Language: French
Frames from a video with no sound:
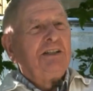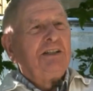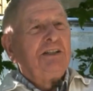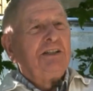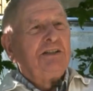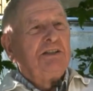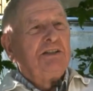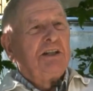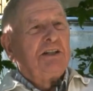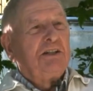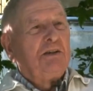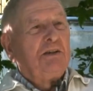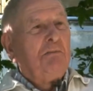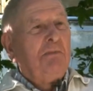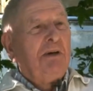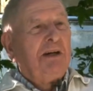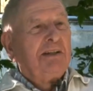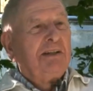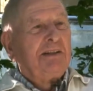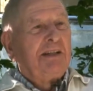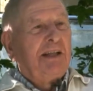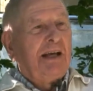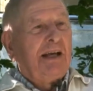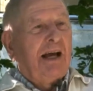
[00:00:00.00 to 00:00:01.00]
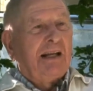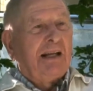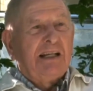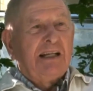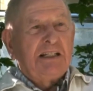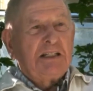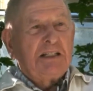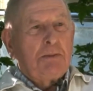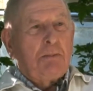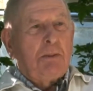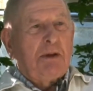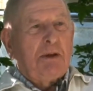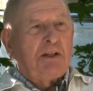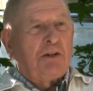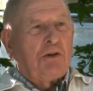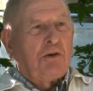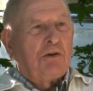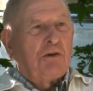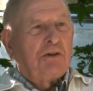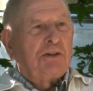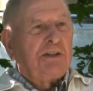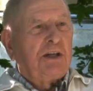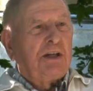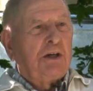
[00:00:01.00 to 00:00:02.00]
et j'ai demandé à
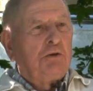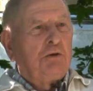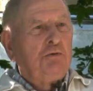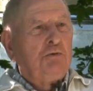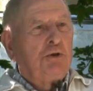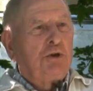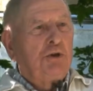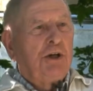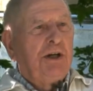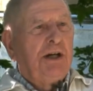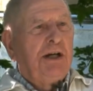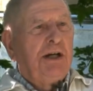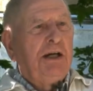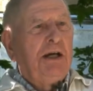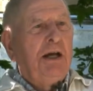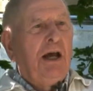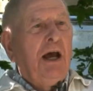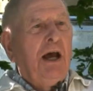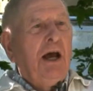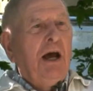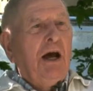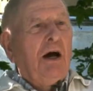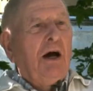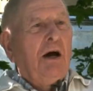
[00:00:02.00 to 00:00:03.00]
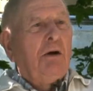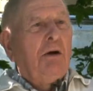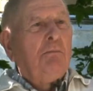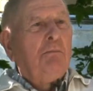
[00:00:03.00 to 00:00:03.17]
l'inspecteur des ruchers,